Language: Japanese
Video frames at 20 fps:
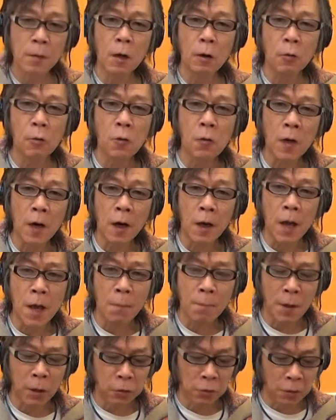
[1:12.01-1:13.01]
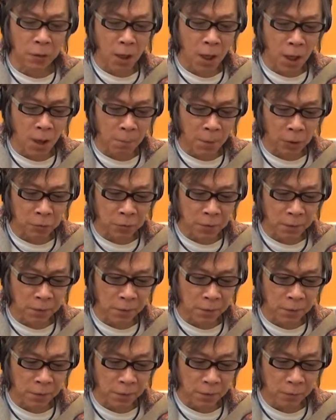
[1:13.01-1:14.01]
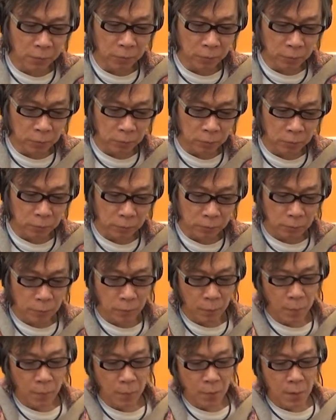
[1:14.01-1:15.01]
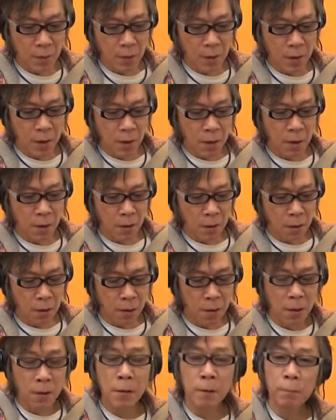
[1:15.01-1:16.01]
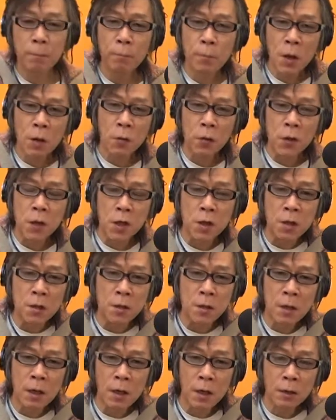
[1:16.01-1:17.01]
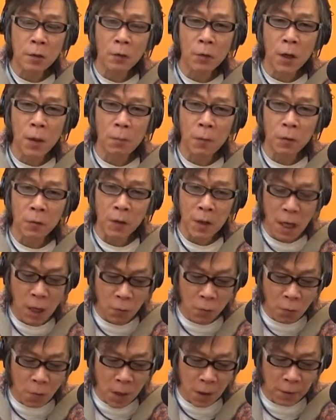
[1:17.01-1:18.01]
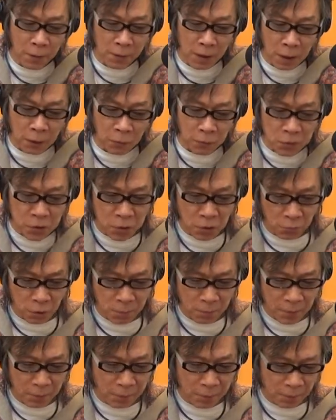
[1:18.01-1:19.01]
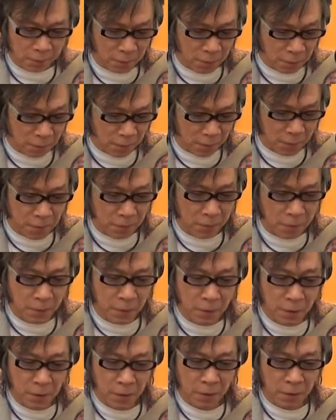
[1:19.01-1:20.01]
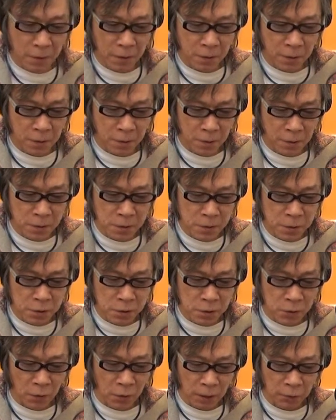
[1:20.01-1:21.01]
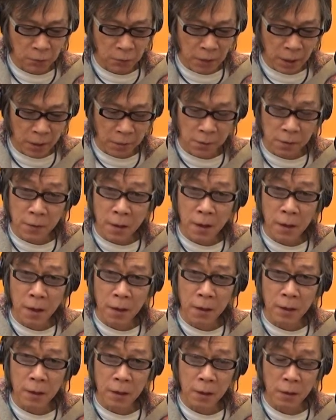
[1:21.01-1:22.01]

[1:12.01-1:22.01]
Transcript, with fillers: ここから A パートです。メロディーが4弦目の開放からスタートしておりますね。G のアットナインスで